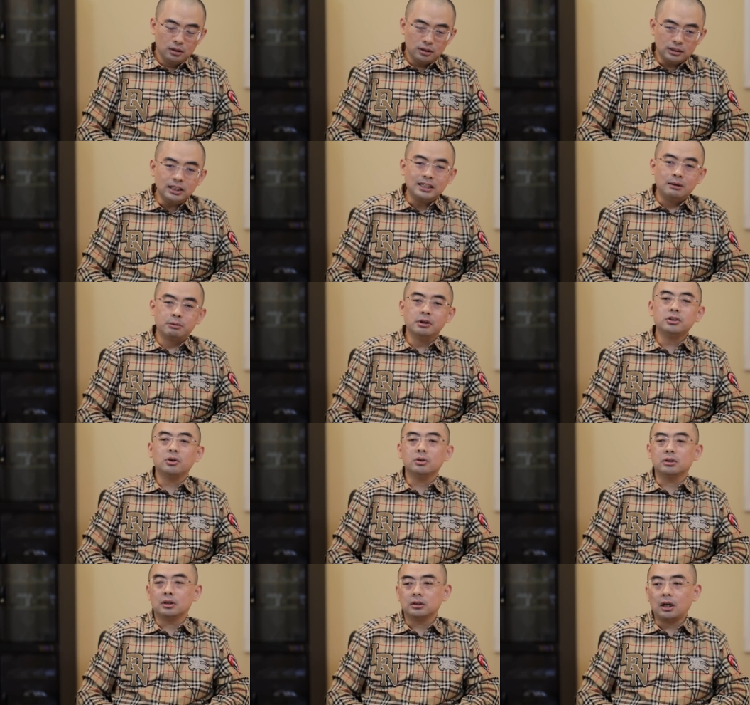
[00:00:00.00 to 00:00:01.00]
那叶简明
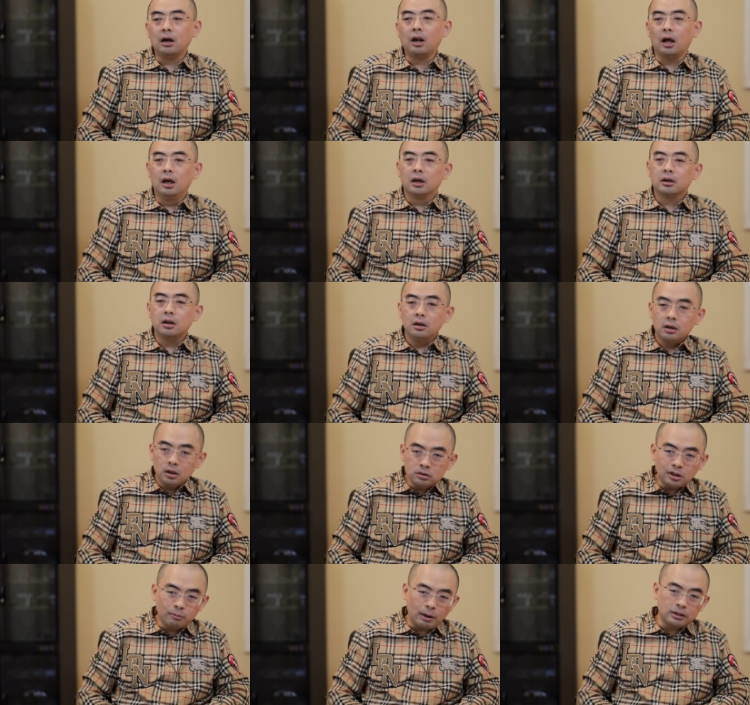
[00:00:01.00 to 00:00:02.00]
手里呢，当然了，跟
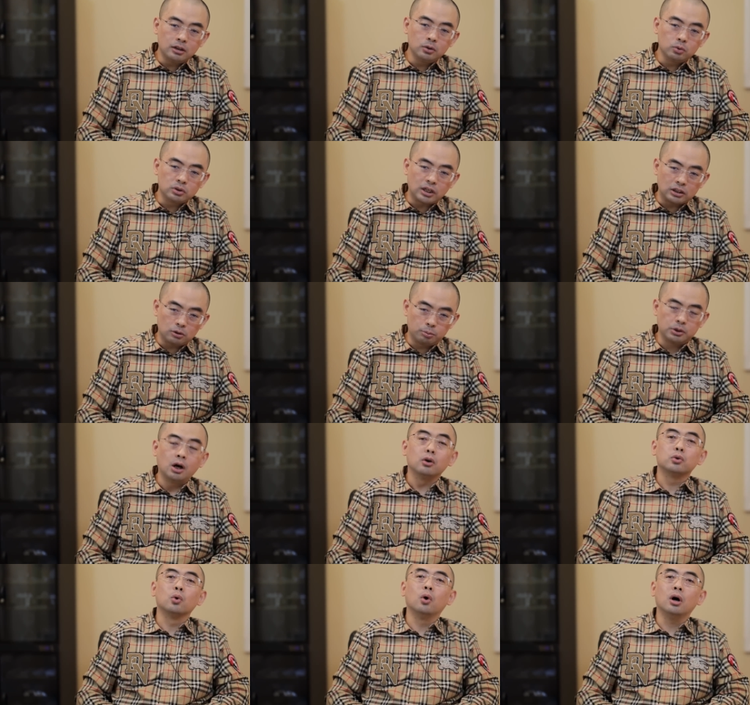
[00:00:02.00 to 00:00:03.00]
亨特·拜登录音带就比
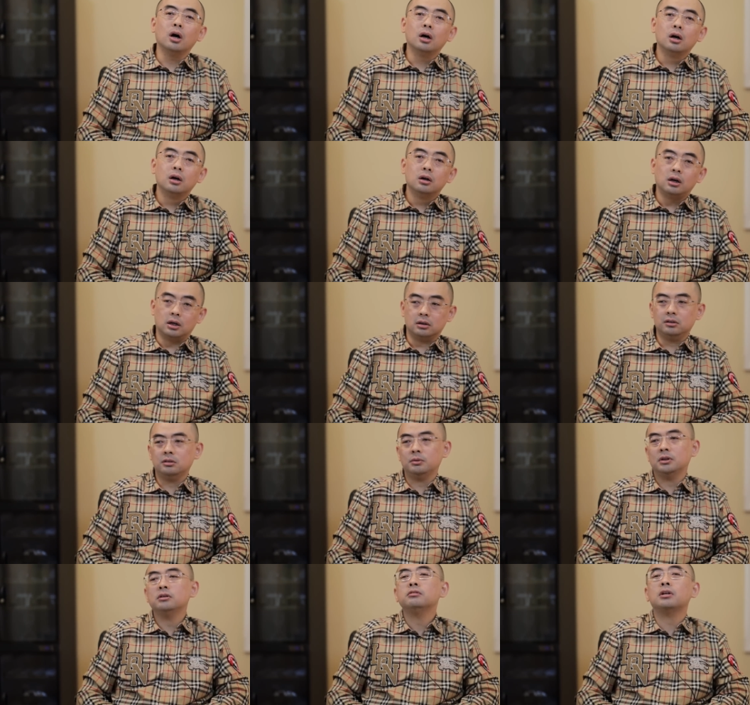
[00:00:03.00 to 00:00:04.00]
较多啊，跟
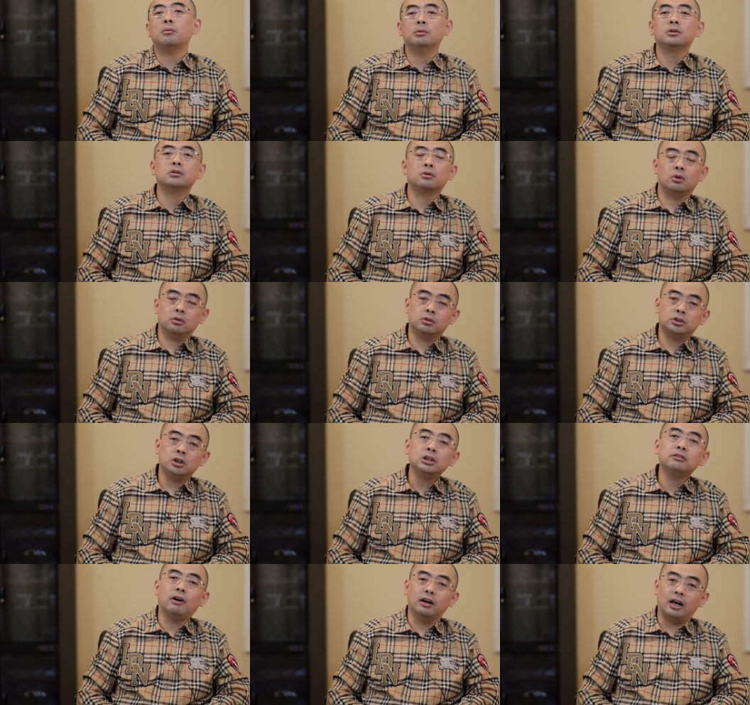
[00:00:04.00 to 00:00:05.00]
亨特·因为他们的
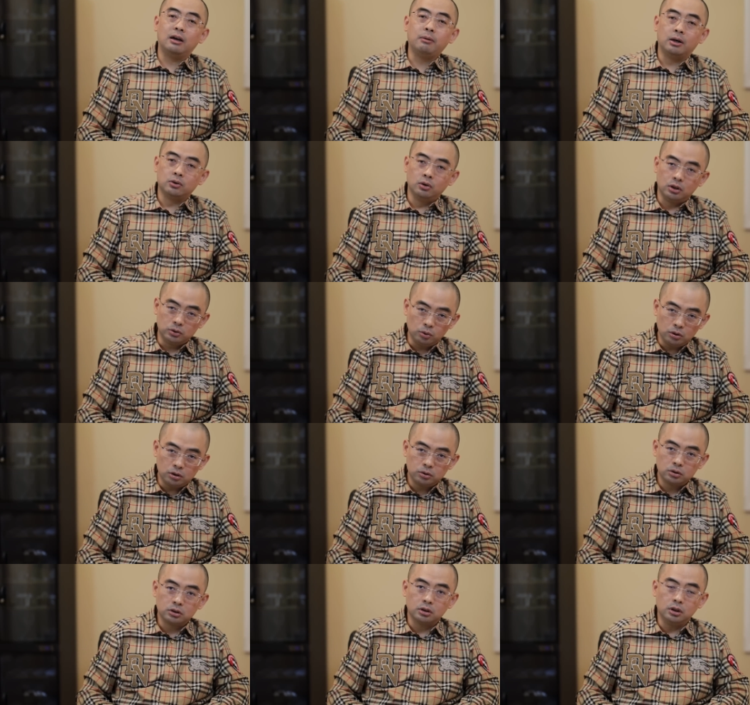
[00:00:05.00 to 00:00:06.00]
生意往来吧，有很多
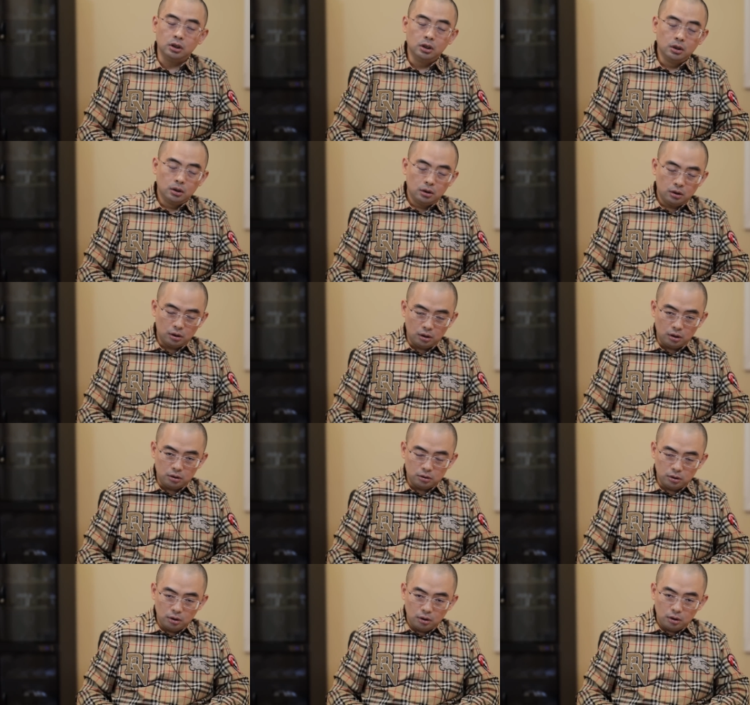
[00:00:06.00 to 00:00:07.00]
的这个
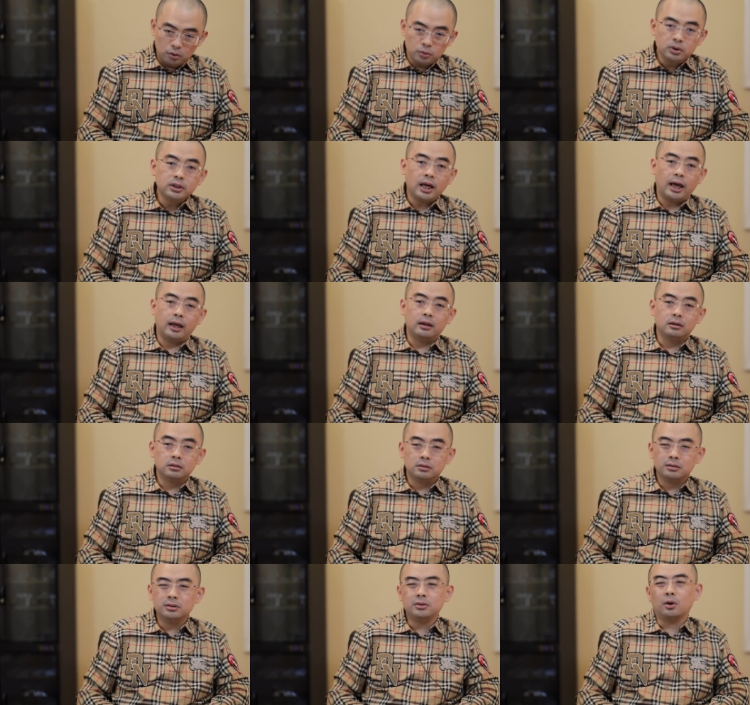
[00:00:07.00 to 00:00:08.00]
呃录音带，
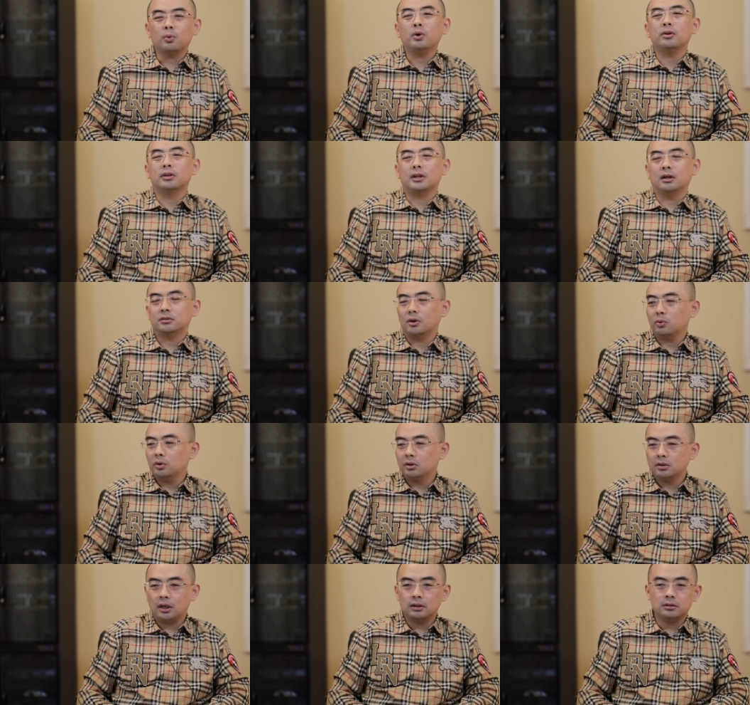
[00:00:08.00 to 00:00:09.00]
你就跟小柜子一样，小
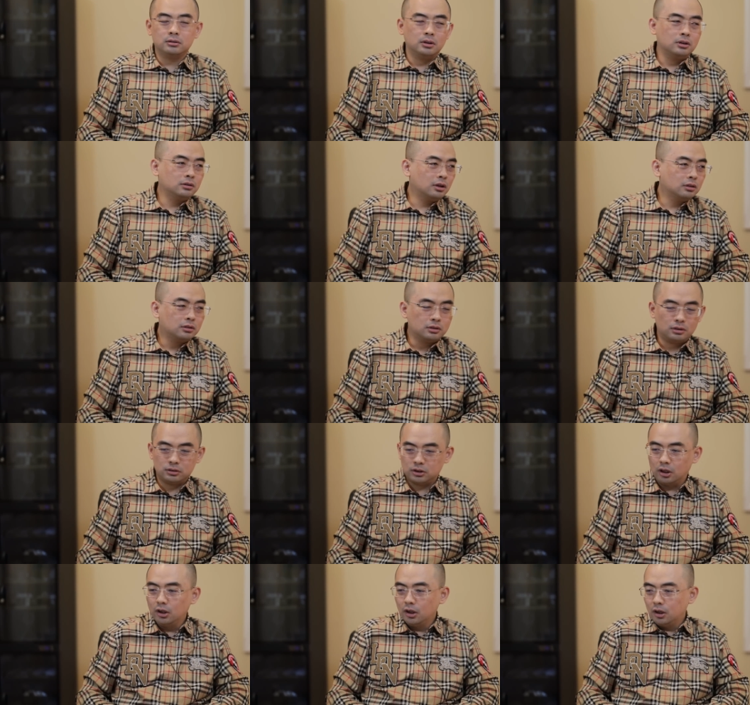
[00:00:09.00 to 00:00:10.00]
柜子那那那
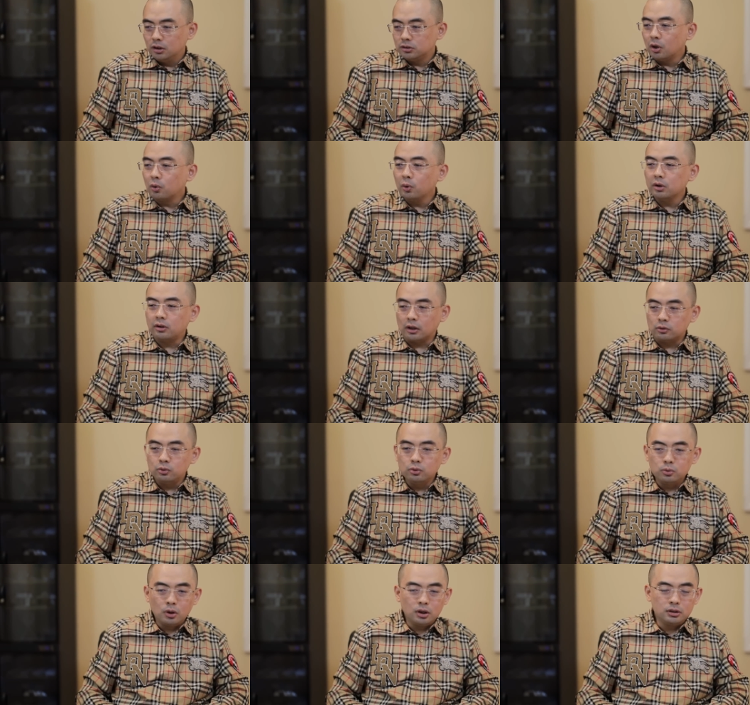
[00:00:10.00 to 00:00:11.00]
小柜子，
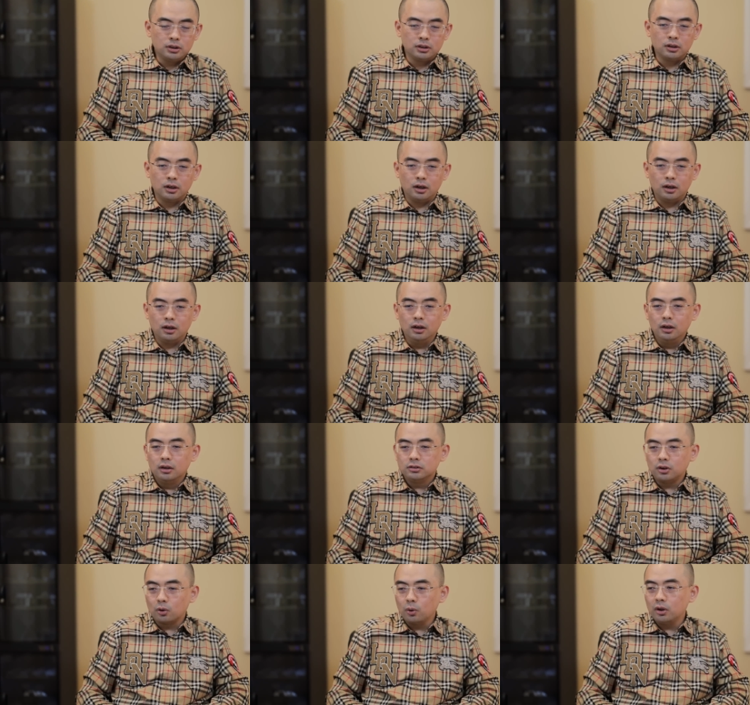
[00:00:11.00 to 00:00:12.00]
据说这个
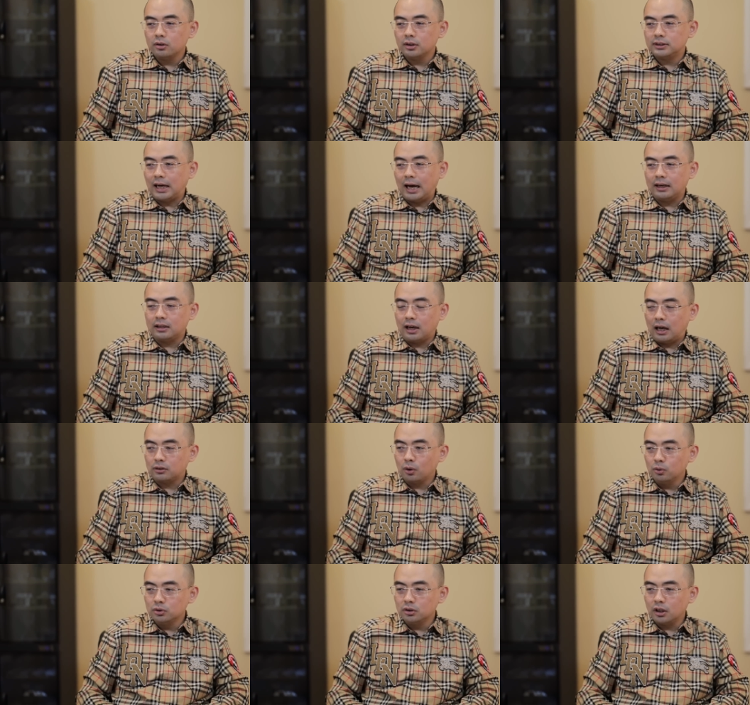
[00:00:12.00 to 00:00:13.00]
小柜子家里啊
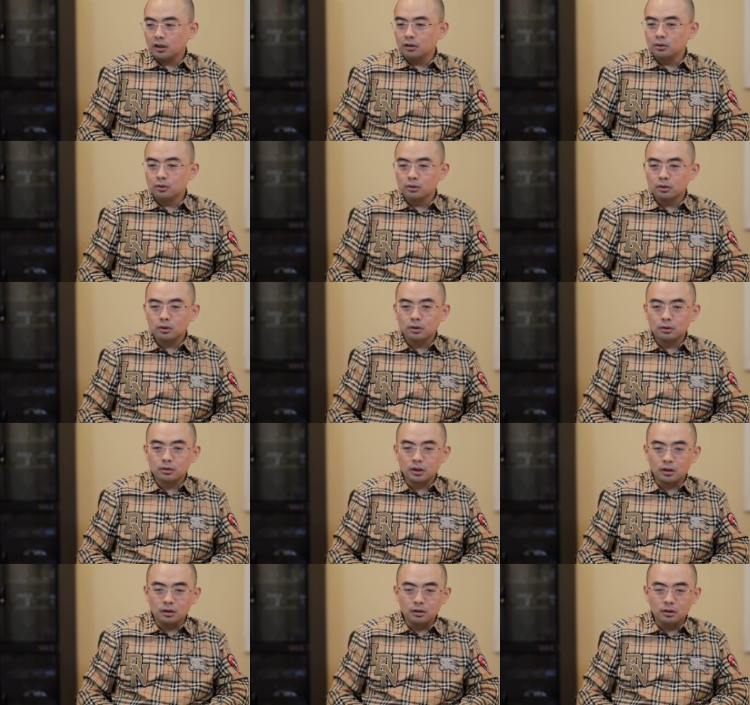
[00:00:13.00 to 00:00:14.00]
都是那个录
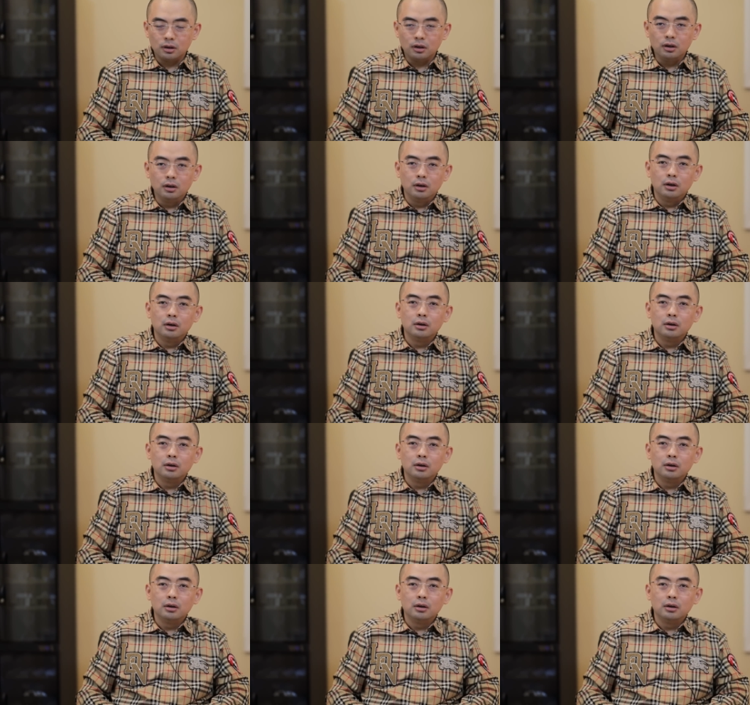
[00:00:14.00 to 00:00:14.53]
那个。